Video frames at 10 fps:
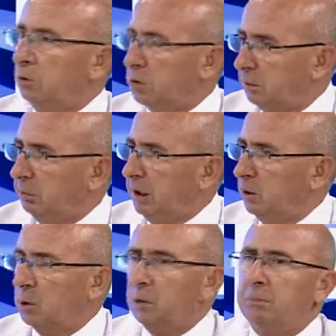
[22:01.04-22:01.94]
için
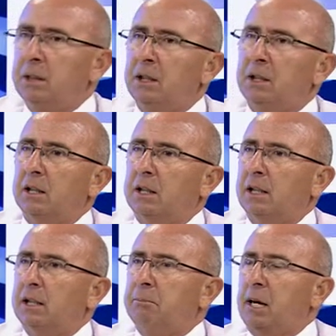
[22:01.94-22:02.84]
biliyorum.
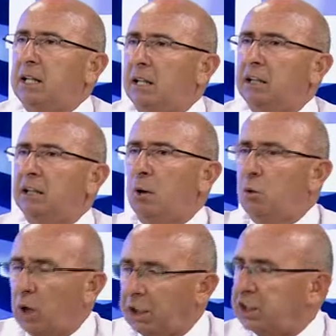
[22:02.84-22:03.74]
E, bakanlıkla
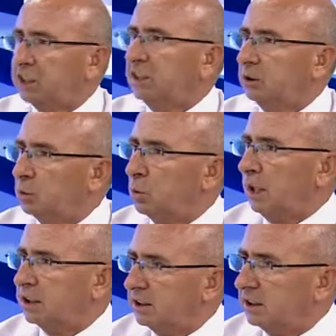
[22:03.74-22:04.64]
uğraşırsınız
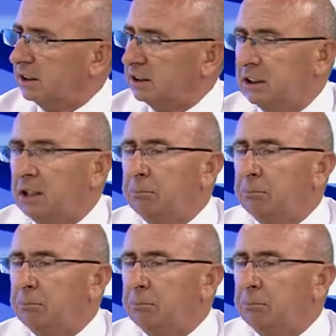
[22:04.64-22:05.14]
uğraşırsınız